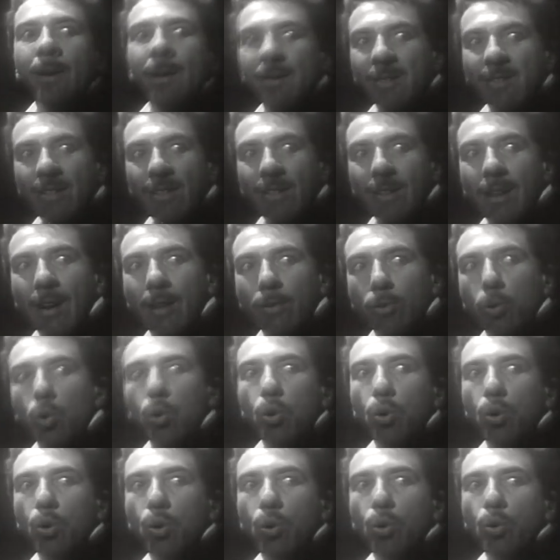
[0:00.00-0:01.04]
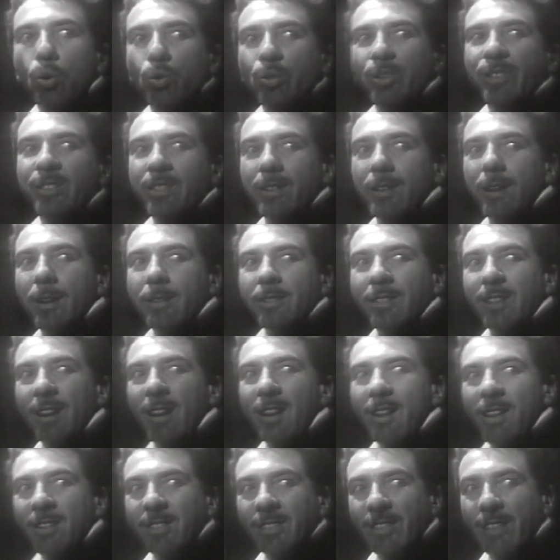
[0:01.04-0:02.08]
Клянусь я
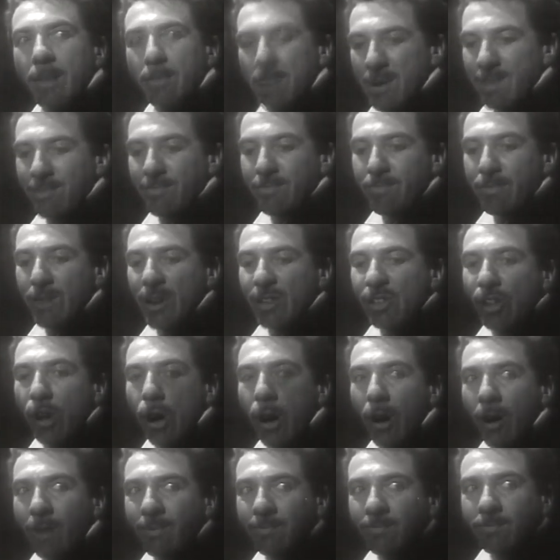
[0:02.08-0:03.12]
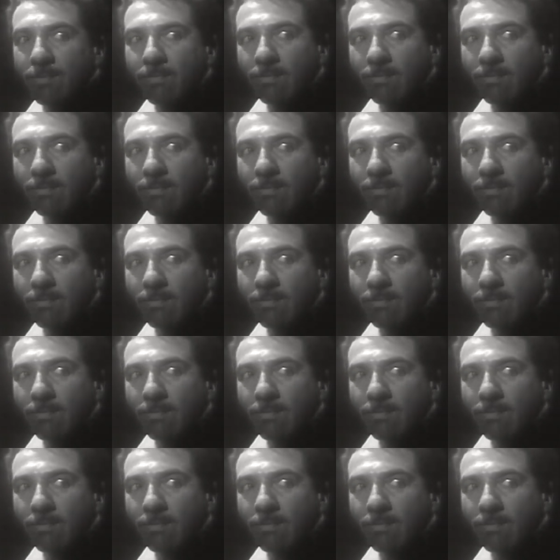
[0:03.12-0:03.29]
сердцем и плечом,